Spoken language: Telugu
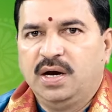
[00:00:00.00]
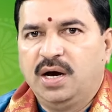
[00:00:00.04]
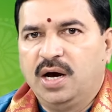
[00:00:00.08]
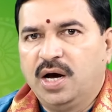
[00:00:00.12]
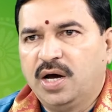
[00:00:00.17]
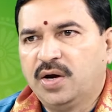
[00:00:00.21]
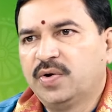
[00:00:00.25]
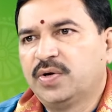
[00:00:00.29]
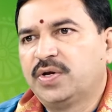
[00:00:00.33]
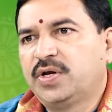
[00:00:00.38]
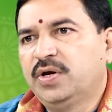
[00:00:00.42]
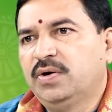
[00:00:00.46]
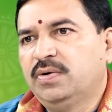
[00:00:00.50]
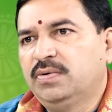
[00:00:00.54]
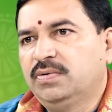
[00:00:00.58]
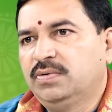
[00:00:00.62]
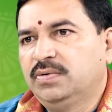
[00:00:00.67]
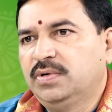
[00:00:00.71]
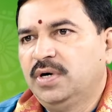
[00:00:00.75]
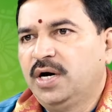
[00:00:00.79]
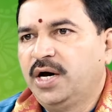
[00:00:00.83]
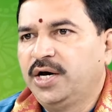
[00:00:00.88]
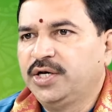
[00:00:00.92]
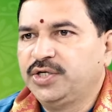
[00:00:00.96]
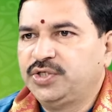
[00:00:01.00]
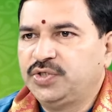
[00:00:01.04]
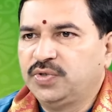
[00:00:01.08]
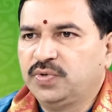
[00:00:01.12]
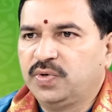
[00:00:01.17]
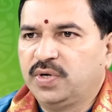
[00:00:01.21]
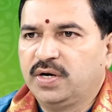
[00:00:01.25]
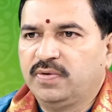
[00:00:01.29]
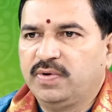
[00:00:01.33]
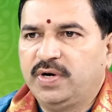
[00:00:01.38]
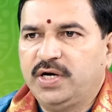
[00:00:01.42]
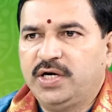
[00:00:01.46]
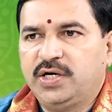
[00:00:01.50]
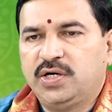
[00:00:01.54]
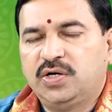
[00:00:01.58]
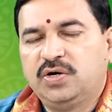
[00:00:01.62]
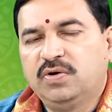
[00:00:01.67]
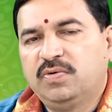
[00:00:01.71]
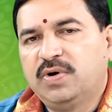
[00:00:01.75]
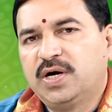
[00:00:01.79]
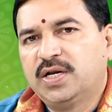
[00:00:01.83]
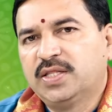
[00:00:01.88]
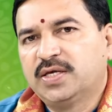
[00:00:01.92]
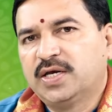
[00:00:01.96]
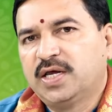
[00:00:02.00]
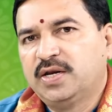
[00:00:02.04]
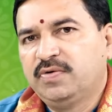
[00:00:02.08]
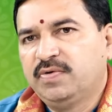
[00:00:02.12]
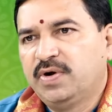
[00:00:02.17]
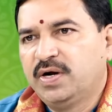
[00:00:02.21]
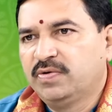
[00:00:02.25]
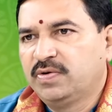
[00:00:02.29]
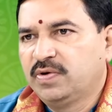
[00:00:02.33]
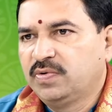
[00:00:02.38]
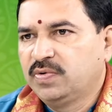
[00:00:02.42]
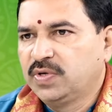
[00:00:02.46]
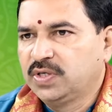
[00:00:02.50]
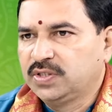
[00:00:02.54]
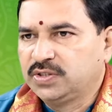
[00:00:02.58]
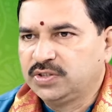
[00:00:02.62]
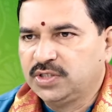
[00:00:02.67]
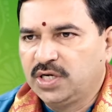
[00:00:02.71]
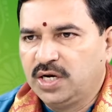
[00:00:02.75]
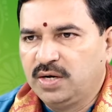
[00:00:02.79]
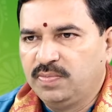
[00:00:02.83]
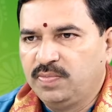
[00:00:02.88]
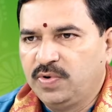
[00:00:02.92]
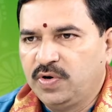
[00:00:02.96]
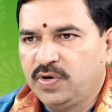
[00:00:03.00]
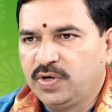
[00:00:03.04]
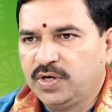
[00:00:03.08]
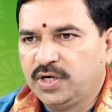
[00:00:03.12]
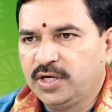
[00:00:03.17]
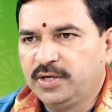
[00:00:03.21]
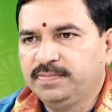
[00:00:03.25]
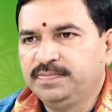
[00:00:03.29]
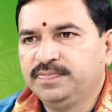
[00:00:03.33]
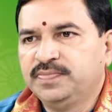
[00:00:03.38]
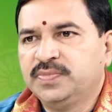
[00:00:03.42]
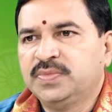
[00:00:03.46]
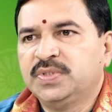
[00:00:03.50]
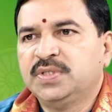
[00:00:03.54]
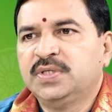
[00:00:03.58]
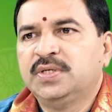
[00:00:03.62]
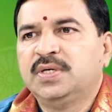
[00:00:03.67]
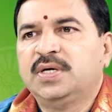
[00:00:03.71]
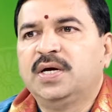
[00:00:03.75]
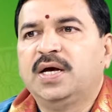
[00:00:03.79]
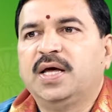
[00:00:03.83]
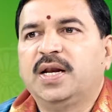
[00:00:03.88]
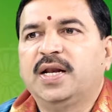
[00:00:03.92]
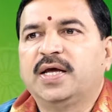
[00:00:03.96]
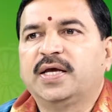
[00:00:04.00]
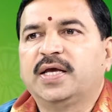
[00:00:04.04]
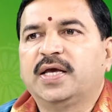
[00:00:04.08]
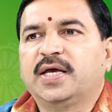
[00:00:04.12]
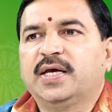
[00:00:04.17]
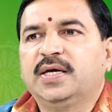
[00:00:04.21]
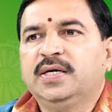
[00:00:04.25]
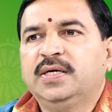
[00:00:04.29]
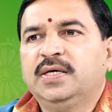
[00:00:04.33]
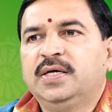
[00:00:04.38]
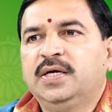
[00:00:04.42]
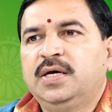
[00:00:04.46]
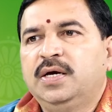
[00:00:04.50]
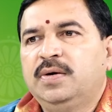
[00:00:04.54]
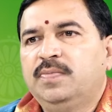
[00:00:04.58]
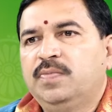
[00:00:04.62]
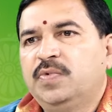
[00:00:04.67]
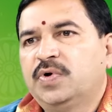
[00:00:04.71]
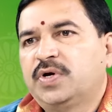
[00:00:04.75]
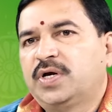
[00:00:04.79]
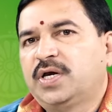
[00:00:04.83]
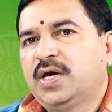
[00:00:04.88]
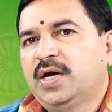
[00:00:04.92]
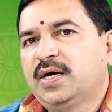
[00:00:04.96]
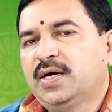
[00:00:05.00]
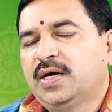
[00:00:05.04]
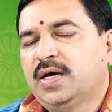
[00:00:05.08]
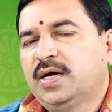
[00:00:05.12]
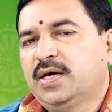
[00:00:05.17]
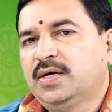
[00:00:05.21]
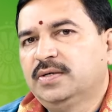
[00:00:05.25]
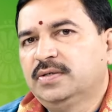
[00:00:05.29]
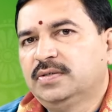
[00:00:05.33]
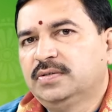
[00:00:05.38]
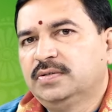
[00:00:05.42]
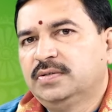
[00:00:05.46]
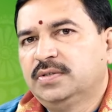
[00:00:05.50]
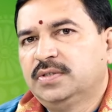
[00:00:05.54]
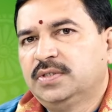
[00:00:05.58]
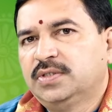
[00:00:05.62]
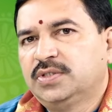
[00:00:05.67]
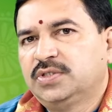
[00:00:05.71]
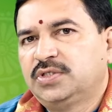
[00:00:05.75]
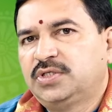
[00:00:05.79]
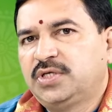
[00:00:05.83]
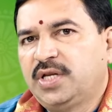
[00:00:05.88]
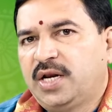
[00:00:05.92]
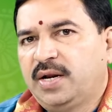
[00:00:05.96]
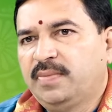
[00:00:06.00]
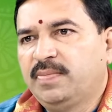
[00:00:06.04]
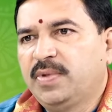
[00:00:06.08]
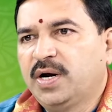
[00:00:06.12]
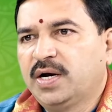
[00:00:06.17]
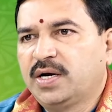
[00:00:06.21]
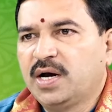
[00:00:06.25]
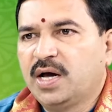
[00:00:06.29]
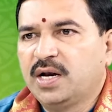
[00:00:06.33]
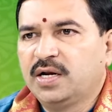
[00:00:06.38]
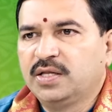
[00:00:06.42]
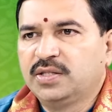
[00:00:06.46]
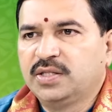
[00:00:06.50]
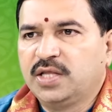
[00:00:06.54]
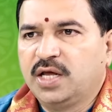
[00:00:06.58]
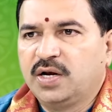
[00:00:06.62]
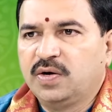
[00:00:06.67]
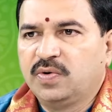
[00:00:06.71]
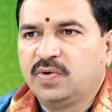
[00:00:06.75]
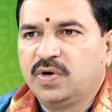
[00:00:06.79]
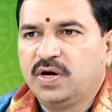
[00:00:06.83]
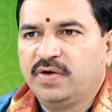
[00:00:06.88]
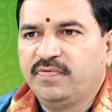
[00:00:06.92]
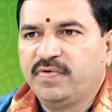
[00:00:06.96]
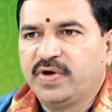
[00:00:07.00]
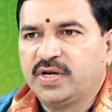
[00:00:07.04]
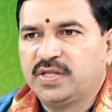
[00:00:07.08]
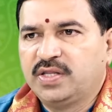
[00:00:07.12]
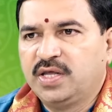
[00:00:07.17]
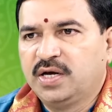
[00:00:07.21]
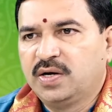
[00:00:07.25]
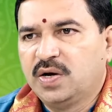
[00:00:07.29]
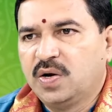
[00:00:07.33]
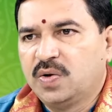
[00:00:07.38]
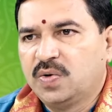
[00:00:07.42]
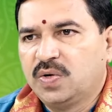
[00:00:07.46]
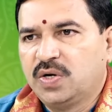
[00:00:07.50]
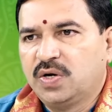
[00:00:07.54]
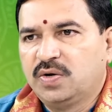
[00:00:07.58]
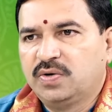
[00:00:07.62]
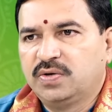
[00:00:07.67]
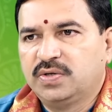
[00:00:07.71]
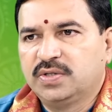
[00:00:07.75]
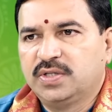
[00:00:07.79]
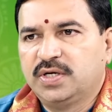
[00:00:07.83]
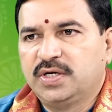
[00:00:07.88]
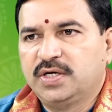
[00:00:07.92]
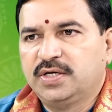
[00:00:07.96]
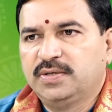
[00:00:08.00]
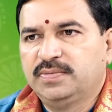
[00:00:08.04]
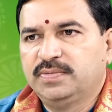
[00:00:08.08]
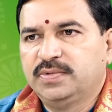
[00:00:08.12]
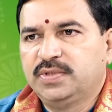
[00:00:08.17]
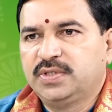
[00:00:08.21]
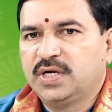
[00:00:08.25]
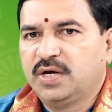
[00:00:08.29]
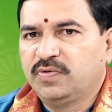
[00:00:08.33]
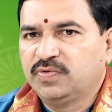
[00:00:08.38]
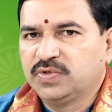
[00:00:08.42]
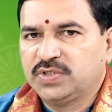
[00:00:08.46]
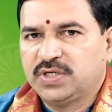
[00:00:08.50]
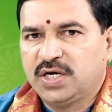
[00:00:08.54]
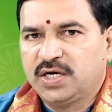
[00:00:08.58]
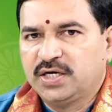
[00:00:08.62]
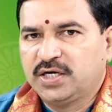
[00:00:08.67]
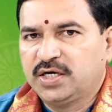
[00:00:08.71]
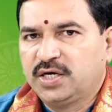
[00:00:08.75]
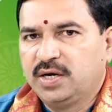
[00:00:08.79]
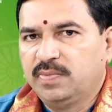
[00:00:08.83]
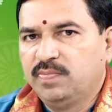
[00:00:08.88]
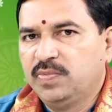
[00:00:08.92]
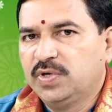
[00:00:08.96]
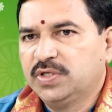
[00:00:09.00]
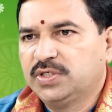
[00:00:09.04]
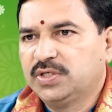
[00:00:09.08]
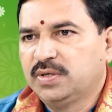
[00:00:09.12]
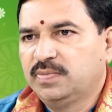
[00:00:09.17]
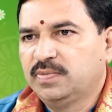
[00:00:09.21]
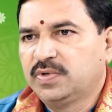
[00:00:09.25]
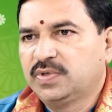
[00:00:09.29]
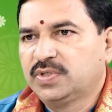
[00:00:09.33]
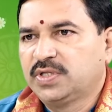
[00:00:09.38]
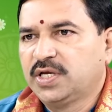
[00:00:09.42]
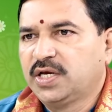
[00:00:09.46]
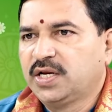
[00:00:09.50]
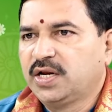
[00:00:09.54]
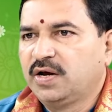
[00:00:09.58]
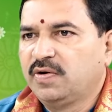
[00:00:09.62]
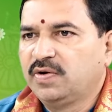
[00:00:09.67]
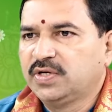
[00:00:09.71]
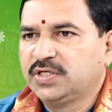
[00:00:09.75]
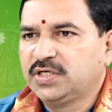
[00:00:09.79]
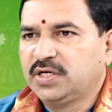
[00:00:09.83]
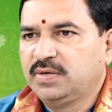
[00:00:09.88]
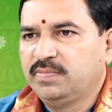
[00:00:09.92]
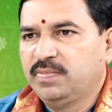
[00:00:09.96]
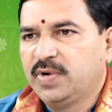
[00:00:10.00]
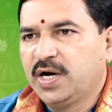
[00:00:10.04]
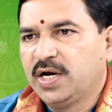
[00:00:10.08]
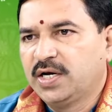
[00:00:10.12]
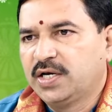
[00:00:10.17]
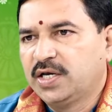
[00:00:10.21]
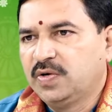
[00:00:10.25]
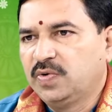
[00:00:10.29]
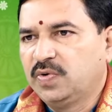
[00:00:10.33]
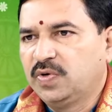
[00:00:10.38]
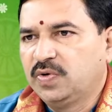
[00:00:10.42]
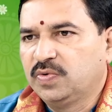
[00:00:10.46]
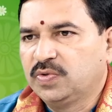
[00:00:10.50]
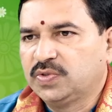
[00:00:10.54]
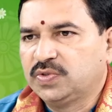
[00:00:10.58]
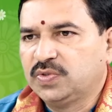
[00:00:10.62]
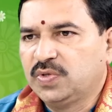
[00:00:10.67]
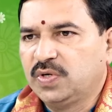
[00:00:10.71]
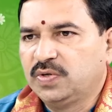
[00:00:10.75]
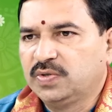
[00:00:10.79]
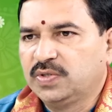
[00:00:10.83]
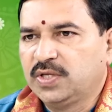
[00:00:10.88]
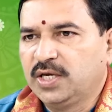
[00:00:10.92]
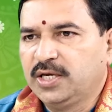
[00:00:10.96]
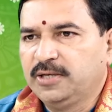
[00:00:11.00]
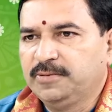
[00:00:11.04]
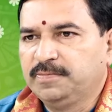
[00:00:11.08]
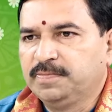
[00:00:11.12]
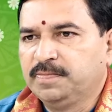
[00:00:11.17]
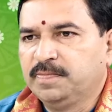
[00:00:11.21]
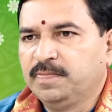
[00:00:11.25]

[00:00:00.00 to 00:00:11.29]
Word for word: ఆరోగ్యం ఆయుష్ కూడా వాళ్ళ ఇంట్లో వాళ్ళది కానీ వాళ్ళకి కూడా చాలా బాగుంటాయి అలాగే ముఖ్యంగా శ్రమ కాలం ధనం కూడా వ్యర్థం కాకుండా ఉంటుందండి ఇంకా అవసరానికి డబ్బులు సమకూరుతాయి రావాల్సిన బాకీలు కూడా వసూలు అవుతాయి